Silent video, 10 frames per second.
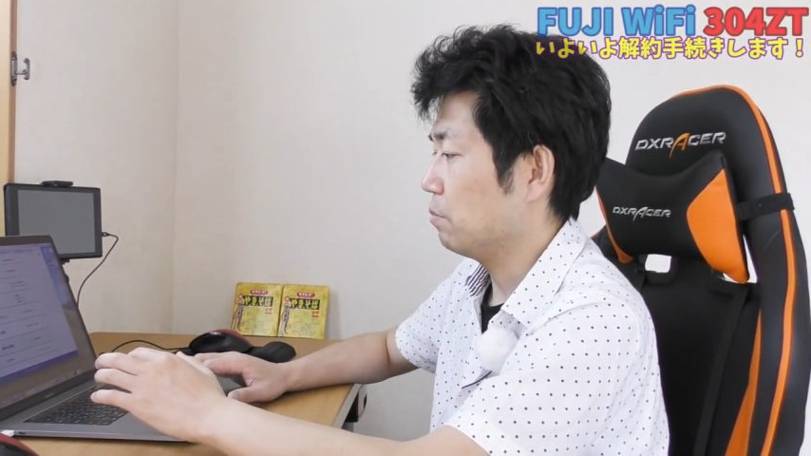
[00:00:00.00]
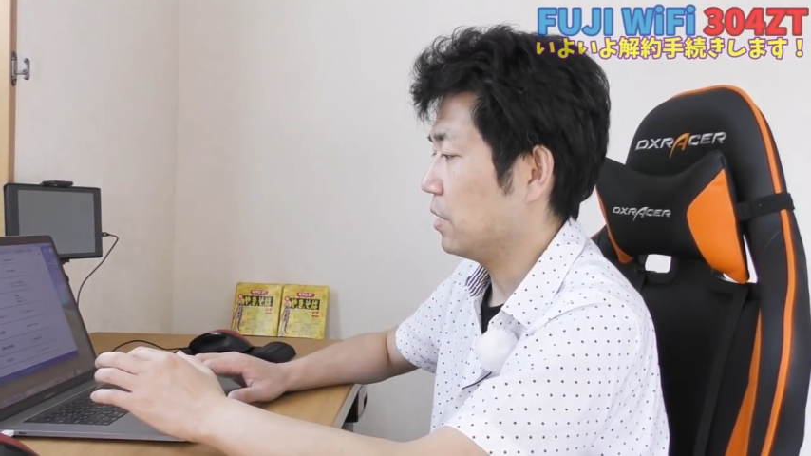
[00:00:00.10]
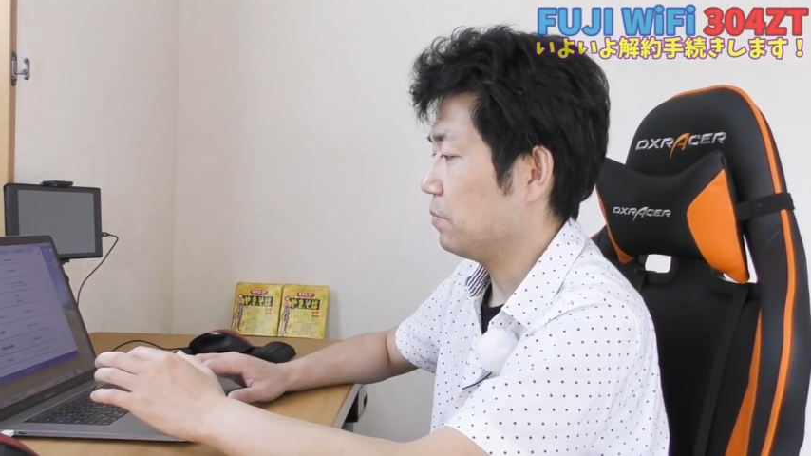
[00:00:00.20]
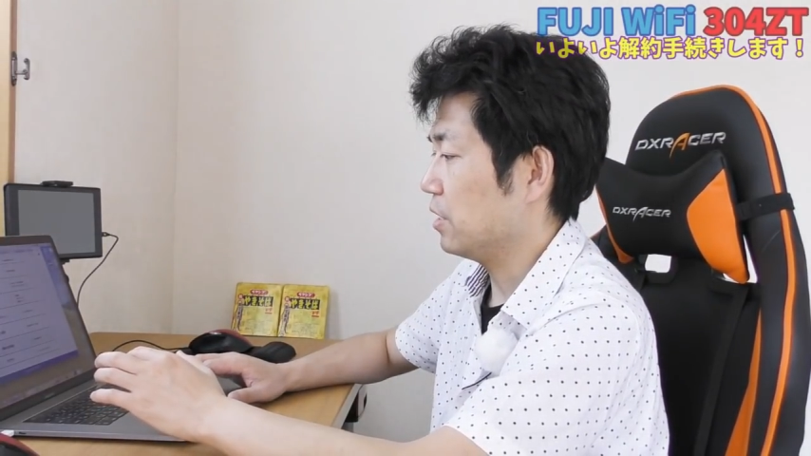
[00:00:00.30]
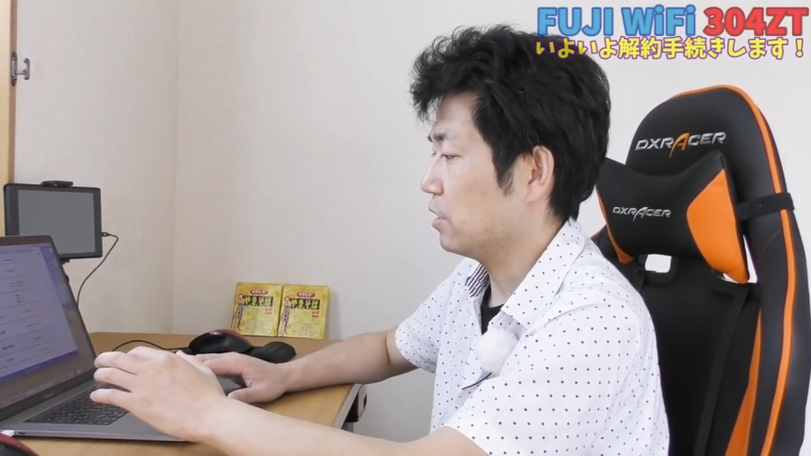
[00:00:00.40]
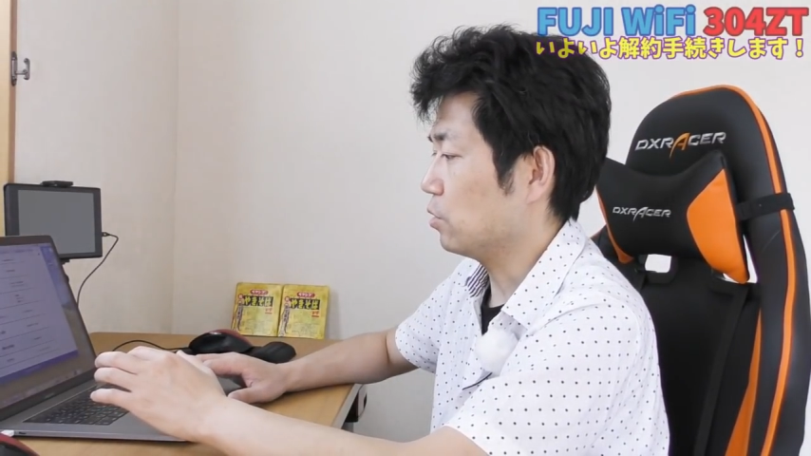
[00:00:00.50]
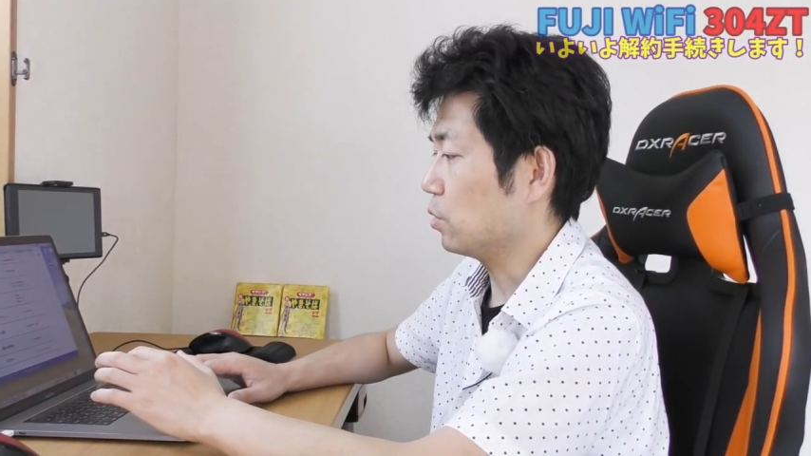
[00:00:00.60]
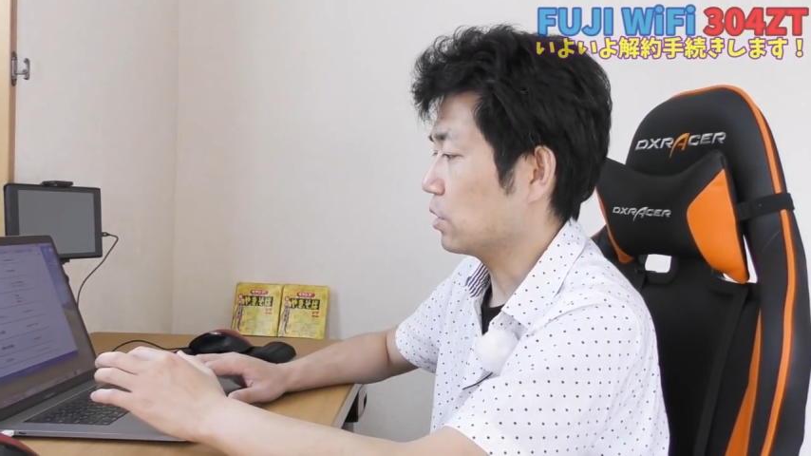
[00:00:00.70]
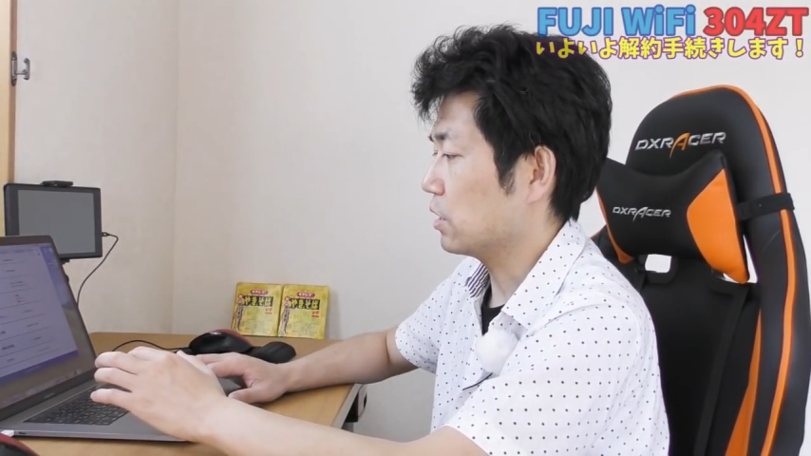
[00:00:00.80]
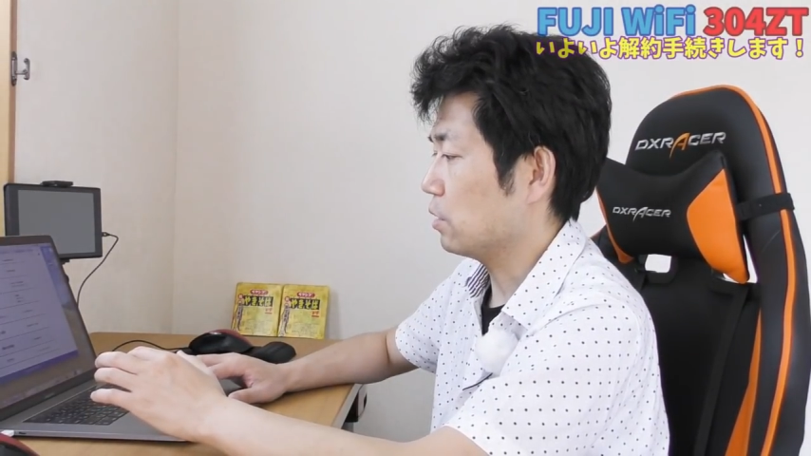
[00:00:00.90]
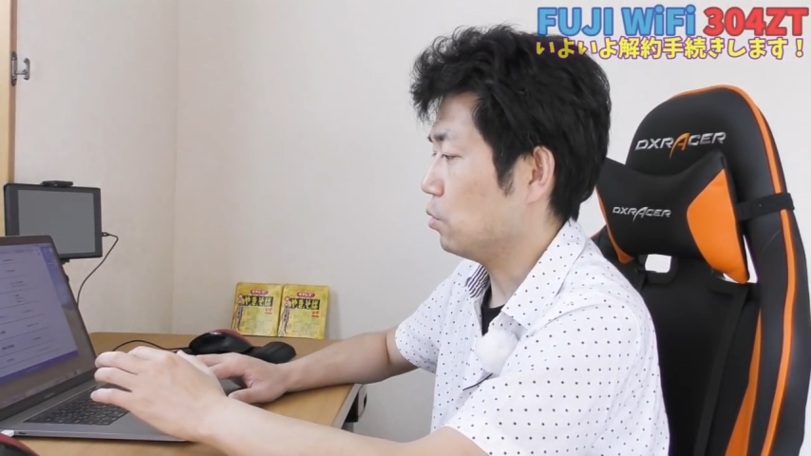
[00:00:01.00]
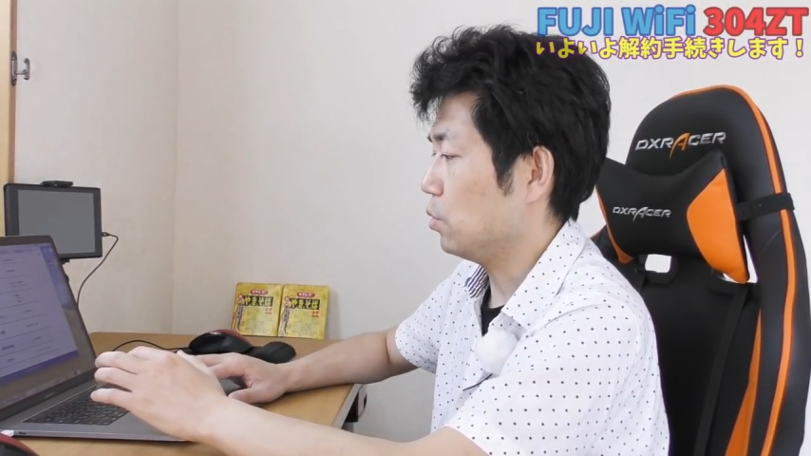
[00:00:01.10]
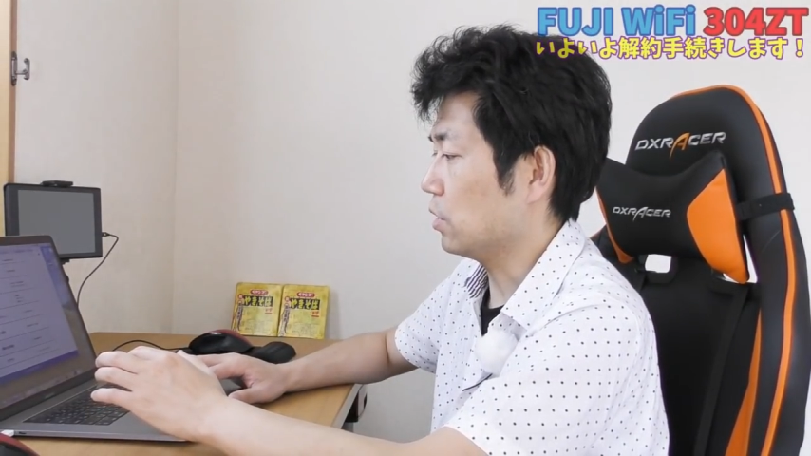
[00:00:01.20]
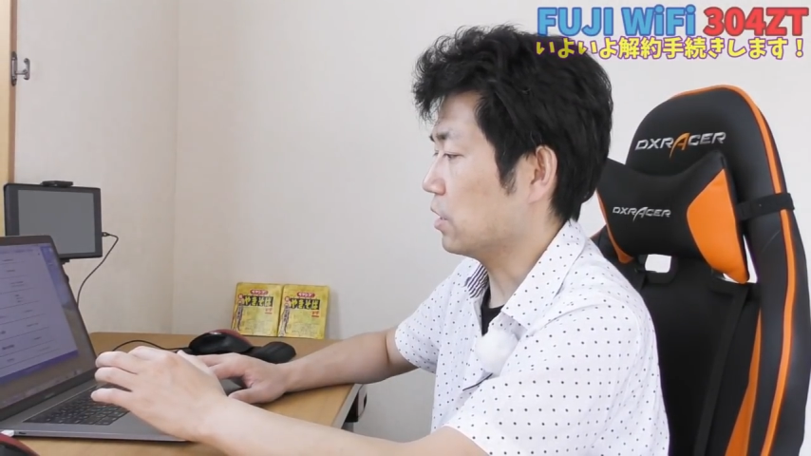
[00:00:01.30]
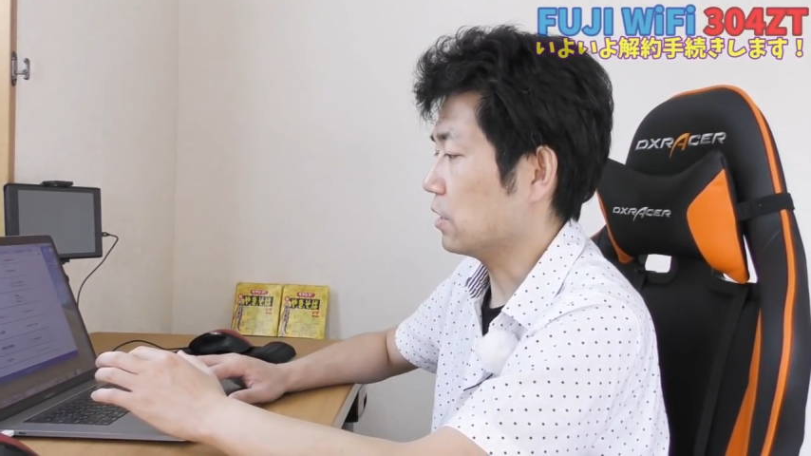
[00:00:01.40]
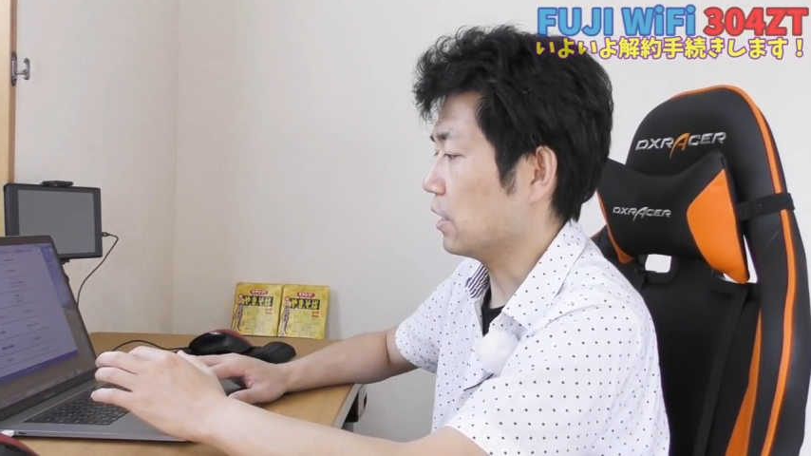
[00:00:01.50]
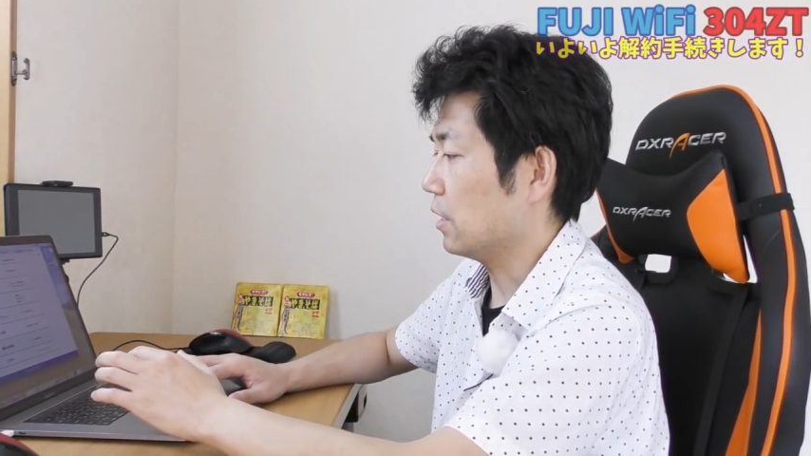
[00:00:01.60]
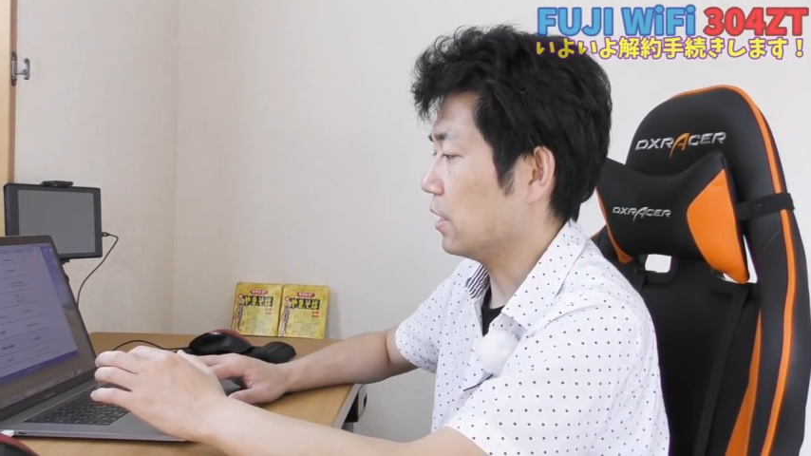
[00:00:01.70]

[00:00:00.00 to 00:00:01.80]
マイページの下の方にですね、